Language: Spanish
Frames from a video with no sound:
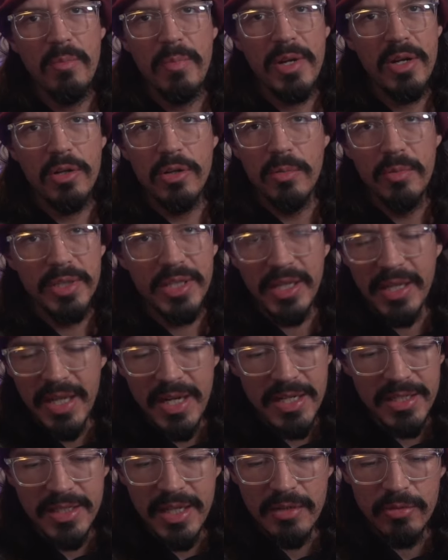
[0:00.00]
Pero como te
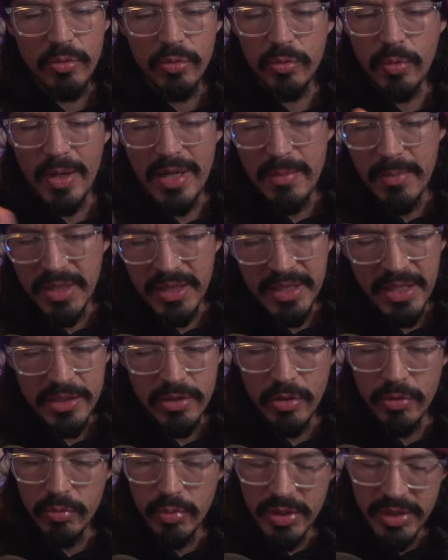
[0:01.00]
quieras dar tu, tu
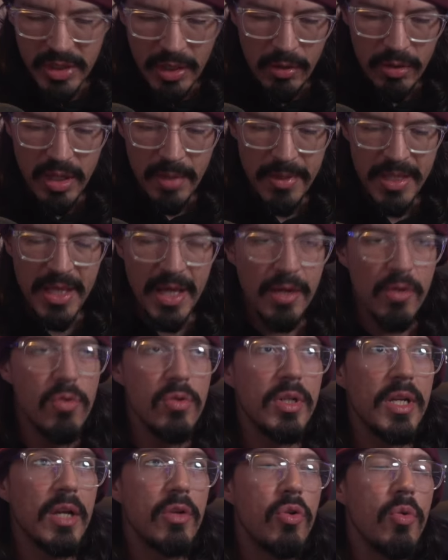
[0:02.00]
alimentación, tu estilo de vida,
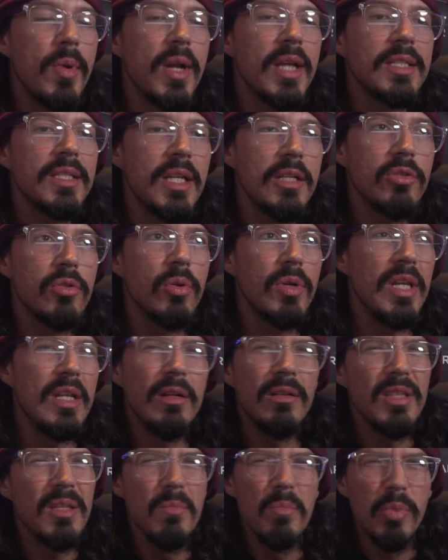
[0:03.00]
con que cubras eso y
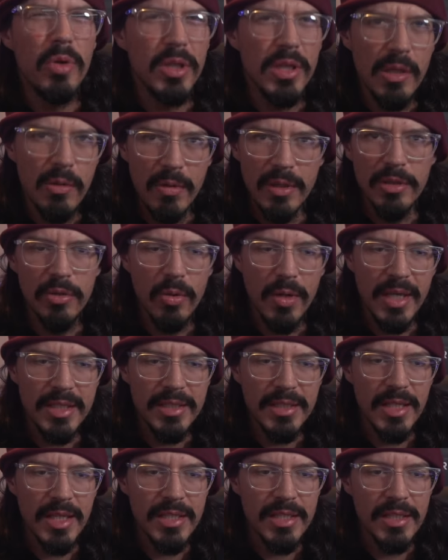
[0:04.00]
no te importe cuánto
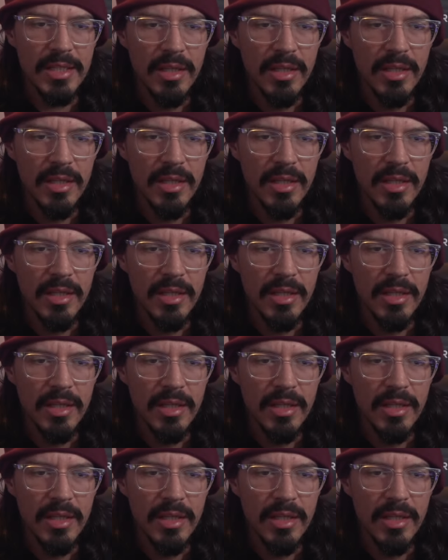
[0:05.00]
gastas,